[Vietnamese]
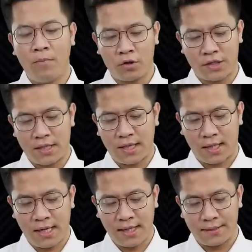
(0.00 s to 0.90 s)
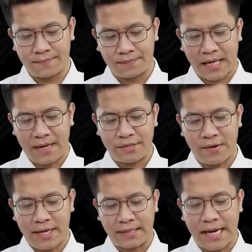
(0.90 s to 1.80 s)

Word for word: một Trần Nhật Linh, em chào anh,